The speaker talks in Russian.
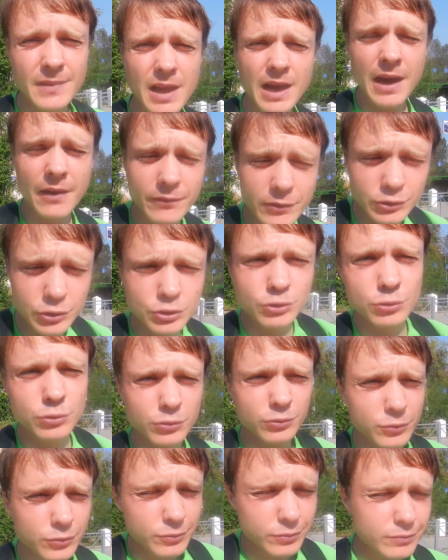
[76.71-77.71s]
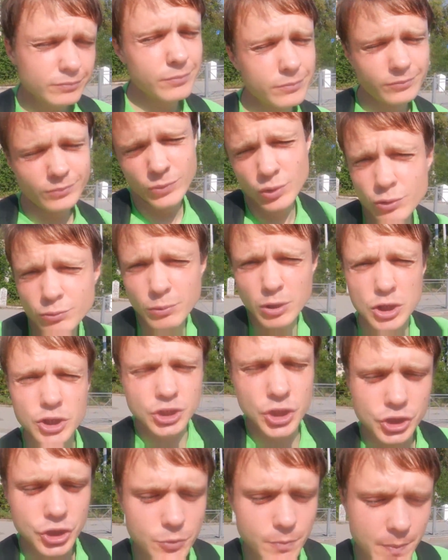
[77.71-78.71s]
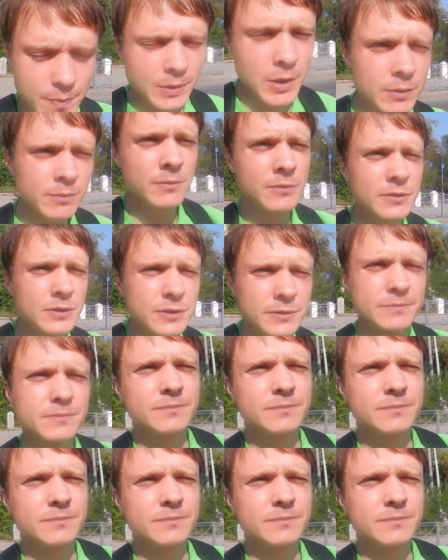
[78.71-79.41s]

А в лесу ну, можно еще попробовать.